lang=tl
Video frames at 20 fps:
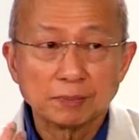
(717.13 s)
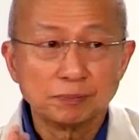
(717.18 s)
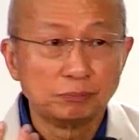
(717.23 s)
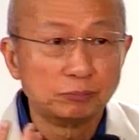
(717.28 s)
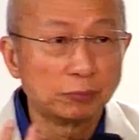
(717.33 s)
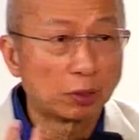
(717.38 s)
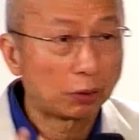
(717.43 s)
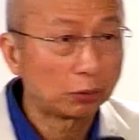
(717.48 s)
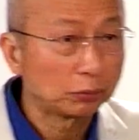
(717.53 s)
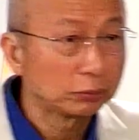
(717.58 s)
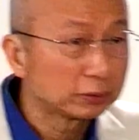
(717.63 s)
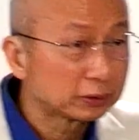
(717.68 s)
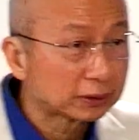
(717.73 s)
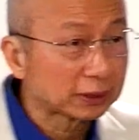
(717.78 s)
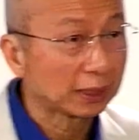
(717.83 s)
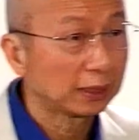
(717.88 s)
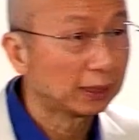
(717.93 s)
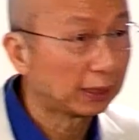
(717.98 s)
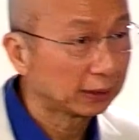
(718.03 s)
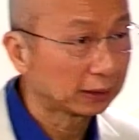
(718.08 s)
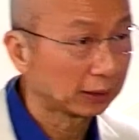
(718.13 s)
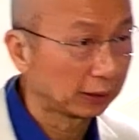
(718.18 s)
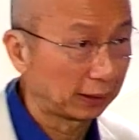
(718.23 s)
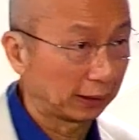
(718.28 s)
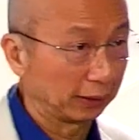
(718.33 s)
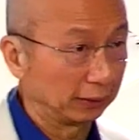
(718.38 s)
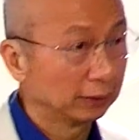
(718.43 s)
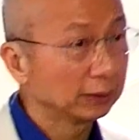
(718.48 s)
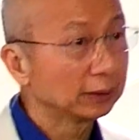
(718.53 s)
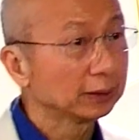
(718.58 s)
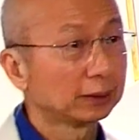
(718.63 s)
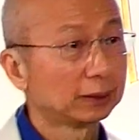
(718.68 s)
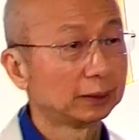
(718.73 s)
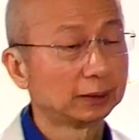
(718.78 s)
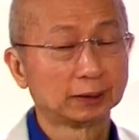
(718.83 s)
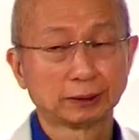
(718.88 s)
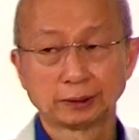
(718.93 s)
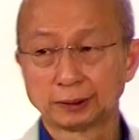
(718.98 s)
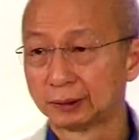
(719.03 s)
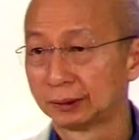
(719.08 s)
So hindi ito mangyayari,
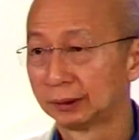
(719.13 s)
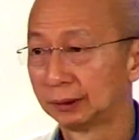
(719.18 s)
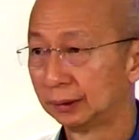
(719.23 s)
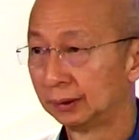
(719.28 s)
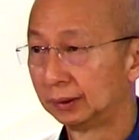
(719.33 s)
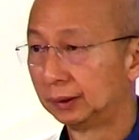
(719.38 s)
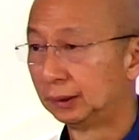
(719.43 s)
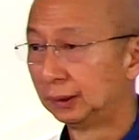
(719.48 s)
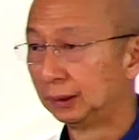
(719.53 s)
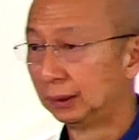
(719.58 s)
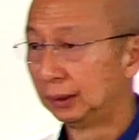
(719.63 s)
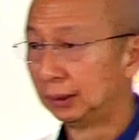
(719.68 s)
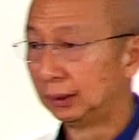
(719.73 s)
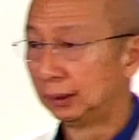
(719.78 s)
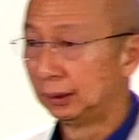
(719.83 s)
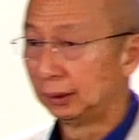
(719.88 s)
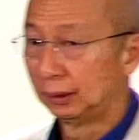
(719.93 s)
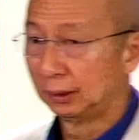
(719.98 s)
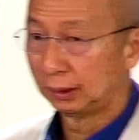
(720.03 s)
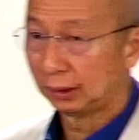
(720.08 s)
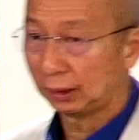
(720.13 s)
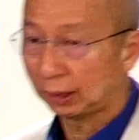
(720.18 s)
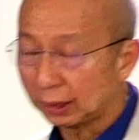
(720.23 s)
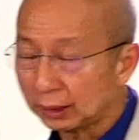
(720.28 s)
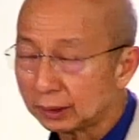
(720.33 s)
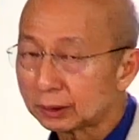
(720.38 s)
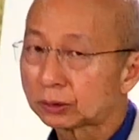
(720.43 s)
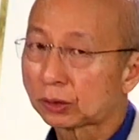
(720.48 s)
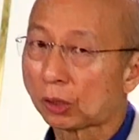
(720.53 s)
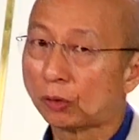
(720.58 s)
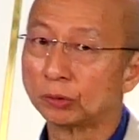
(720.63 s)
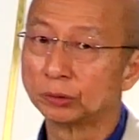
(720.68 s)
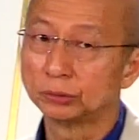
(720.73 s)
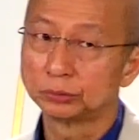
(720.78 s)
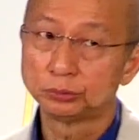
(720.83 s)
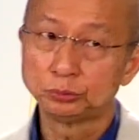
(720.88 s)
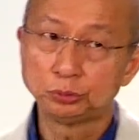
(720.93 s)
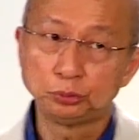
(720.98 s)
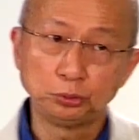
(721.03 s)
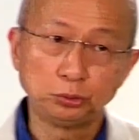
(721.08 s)
hindi da angkop. So
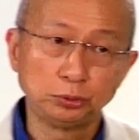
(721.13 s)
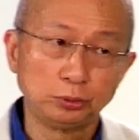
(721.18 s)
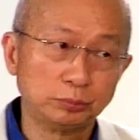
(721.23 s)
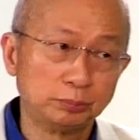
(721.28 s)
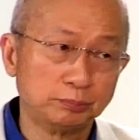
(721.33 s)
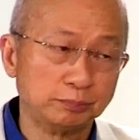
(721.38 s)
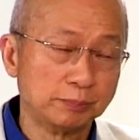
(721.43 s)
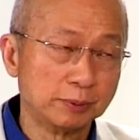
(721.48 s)
kung hindi mo